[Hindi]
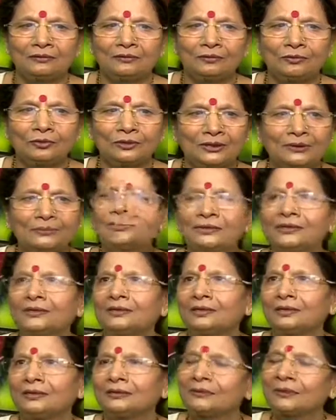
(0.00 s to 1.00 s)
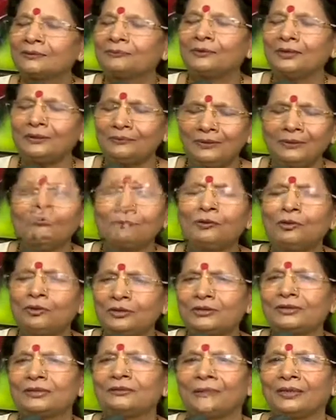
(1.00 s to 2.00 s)
उत्तम जी का सबका मैं
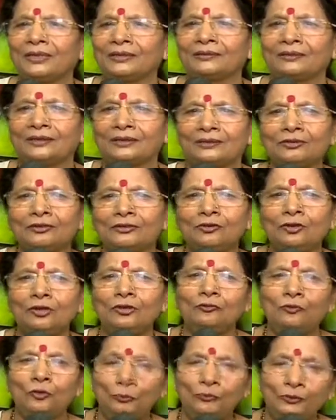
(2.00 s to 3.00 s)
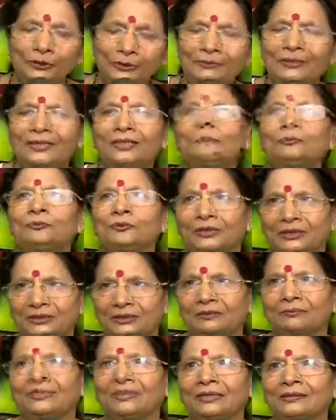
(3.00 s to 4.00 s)
बहुत सम्मान करती हूँ और वो भी मेरा पूरा
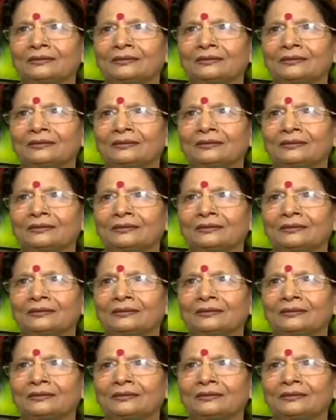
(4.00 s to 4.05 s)
सम्मान